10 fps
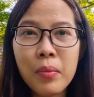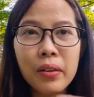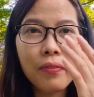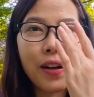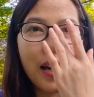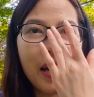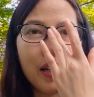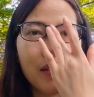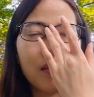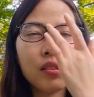Mình
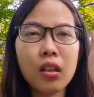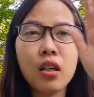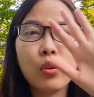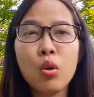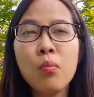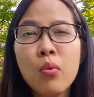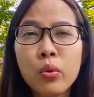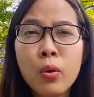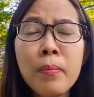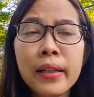về trời tối
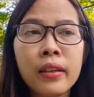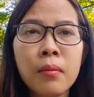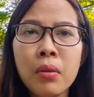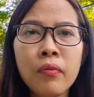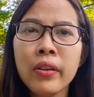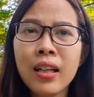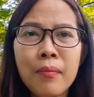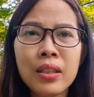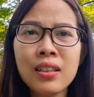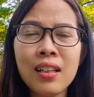mù tối mịt thì mình vẫn
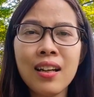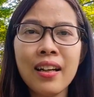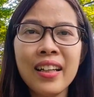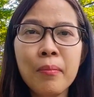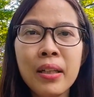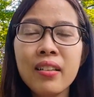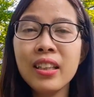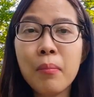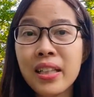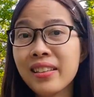cảm thấy rất là yên bình. Đương
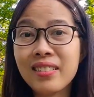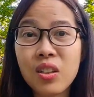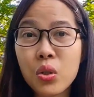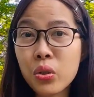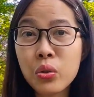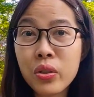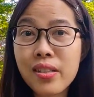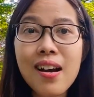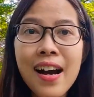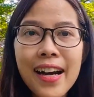nhiên là mình có chút
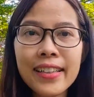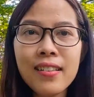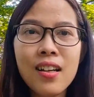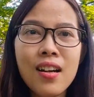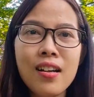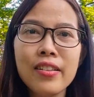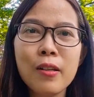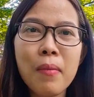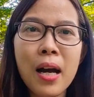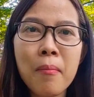sợ hãi,
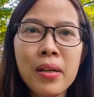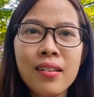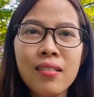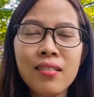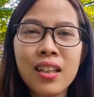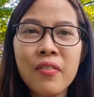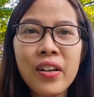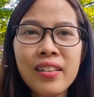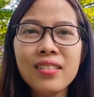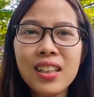nhưng mà mình thấy
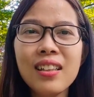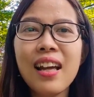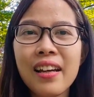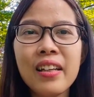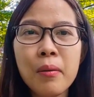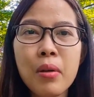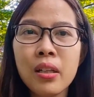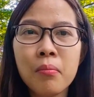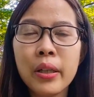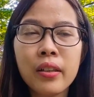vẫn rất là yên
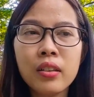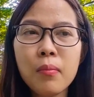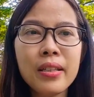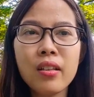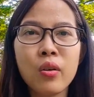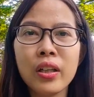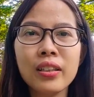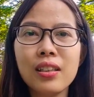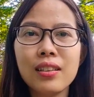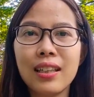bình. Mình chưa bao giờ có cái
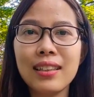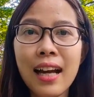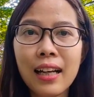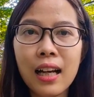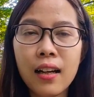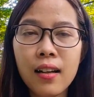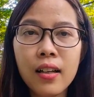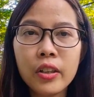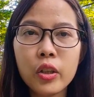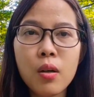gì xảy ra cả.
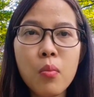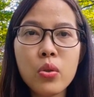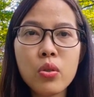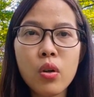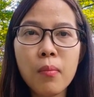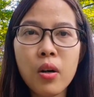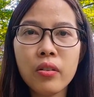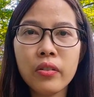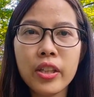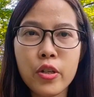Chỉ có một số cái bọn
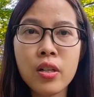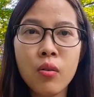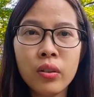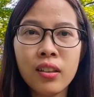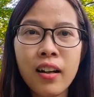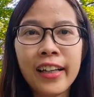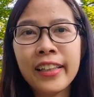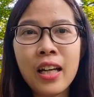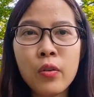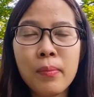trẻ trâu thì nó hay
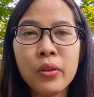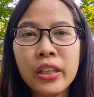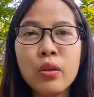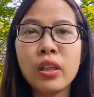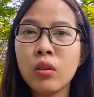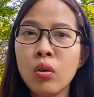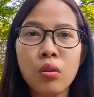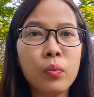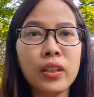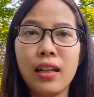trêu, nhưng mà nó trêu thế thôi,
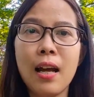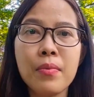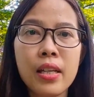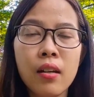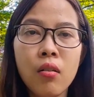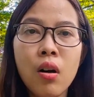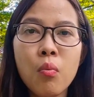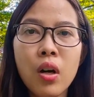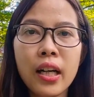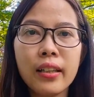nó cũng chẳng làm gì, nó cũng
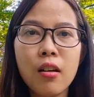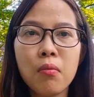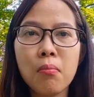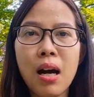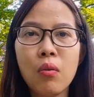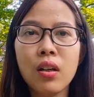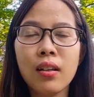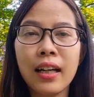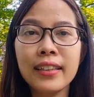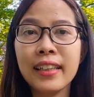không có hành động bạo
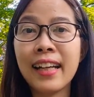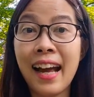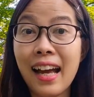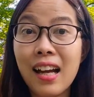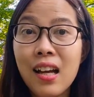lực hay gì cả.